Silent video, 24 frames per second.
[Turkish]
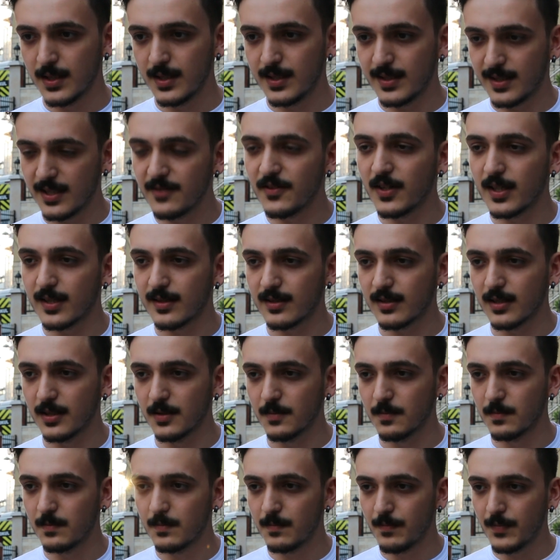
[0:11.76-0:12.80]

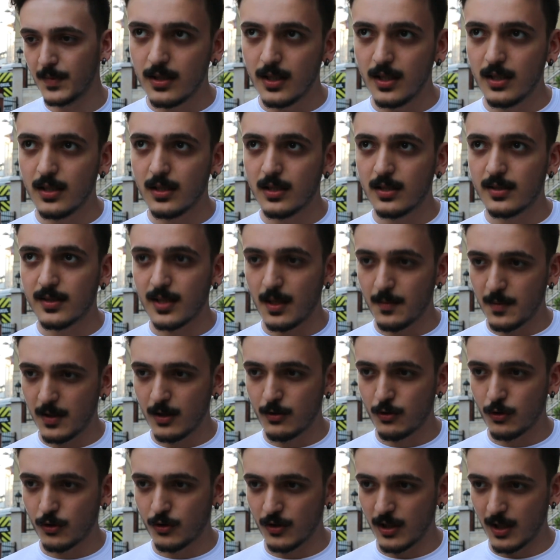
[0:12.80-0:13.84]
Sivaslıyım. İlk Sema
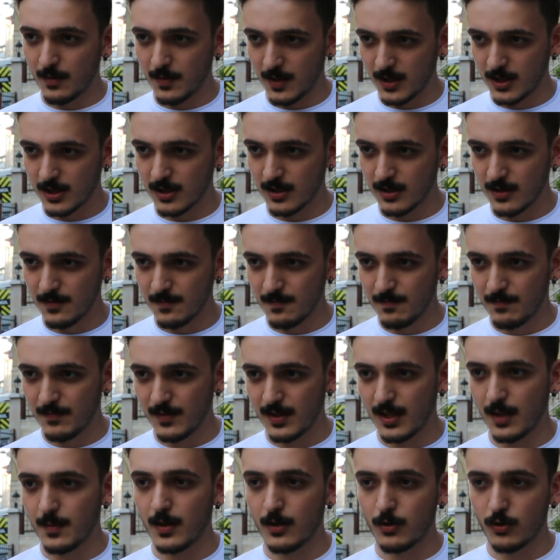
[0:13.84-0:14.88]
kursuyla başladım.
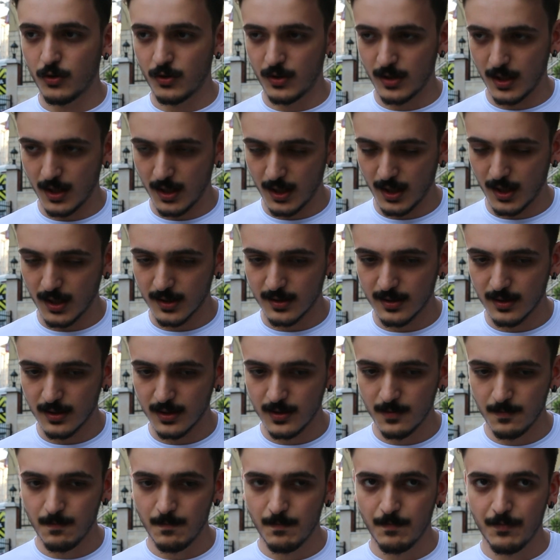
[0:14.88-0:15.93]
Sema kurslarına
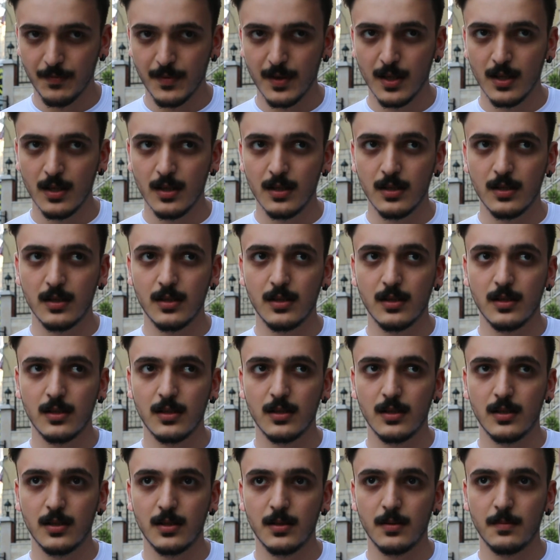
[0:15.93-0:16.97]
katıldım.
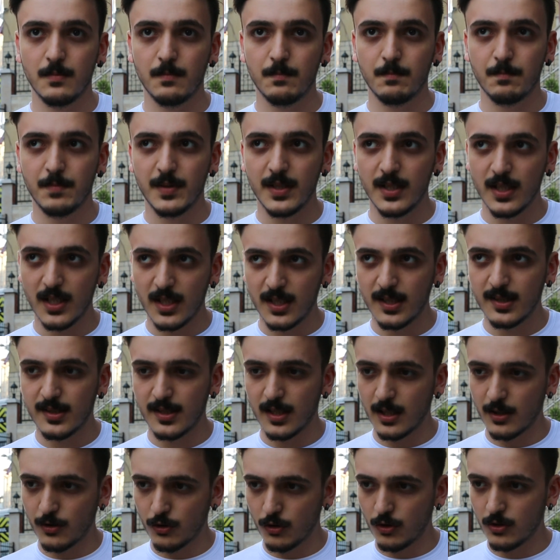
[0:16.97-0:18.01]
Ee, bir iki
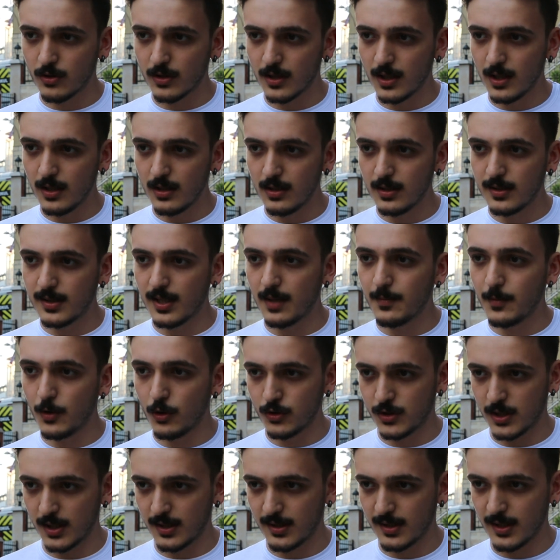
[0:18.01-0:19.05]
sene sonra Sema
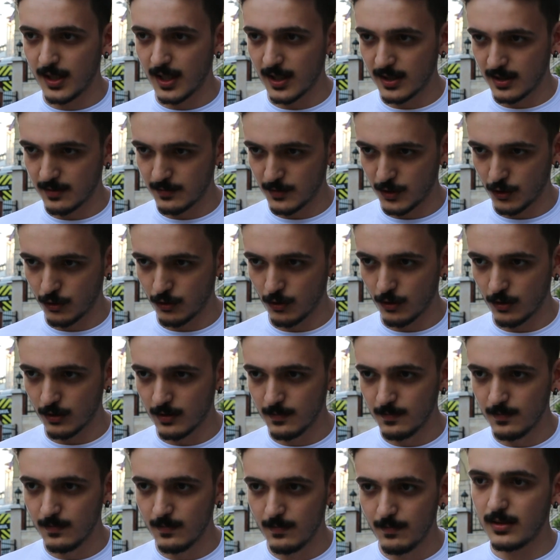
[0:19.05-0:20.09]
hocası yardımcısı
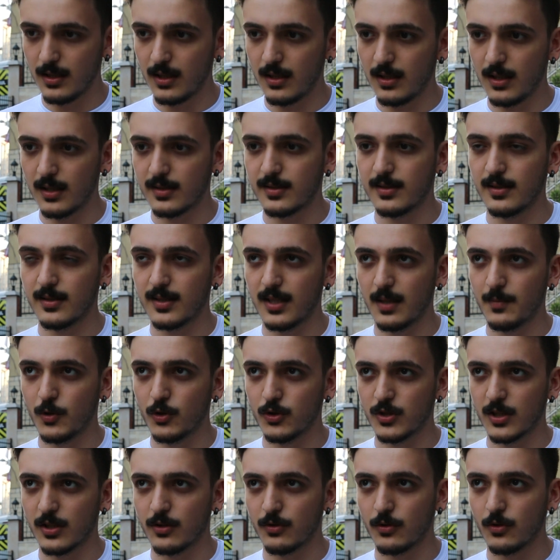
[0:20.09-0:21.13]
oldum. Asıl Sema
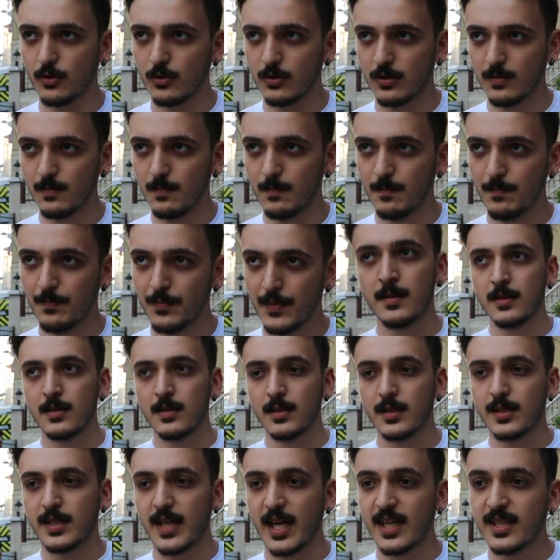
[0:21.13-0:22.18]
hocası oldum.
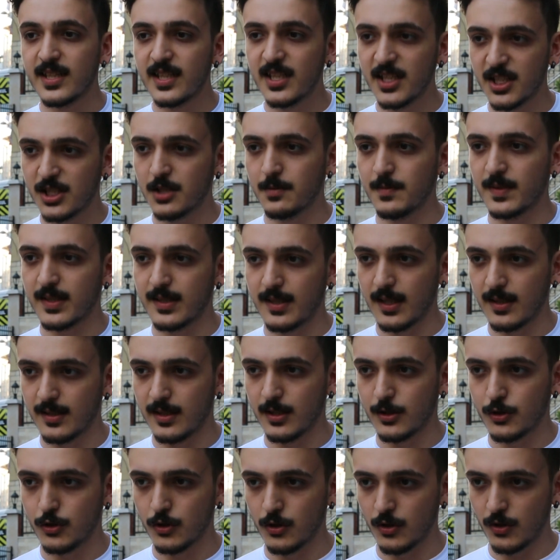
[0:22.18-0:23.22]
Kendi içimizden
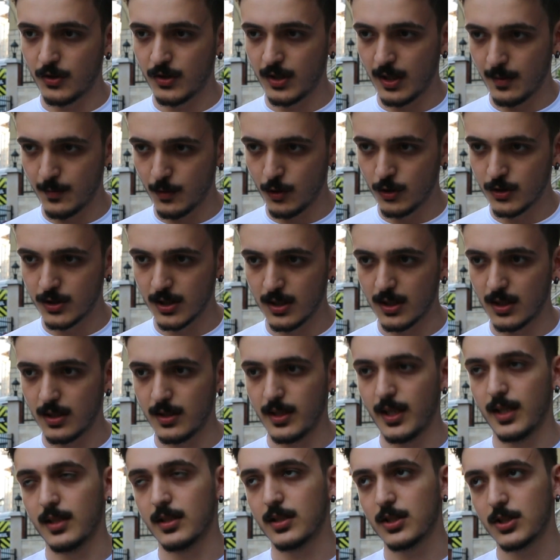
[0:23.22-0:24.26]
seçiyoruz
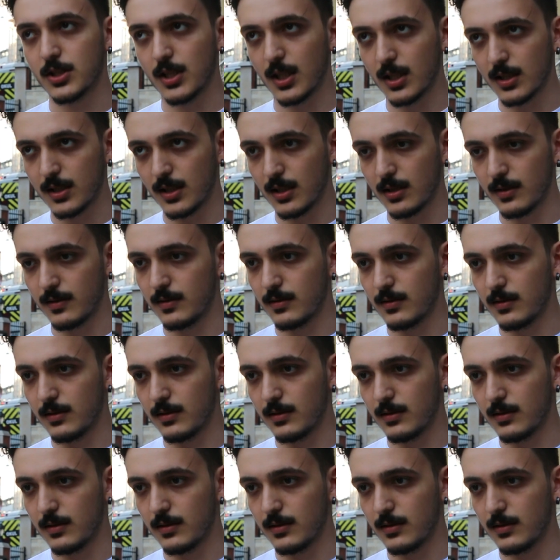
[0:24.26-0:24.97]
hocalarını. Yani dışarıdan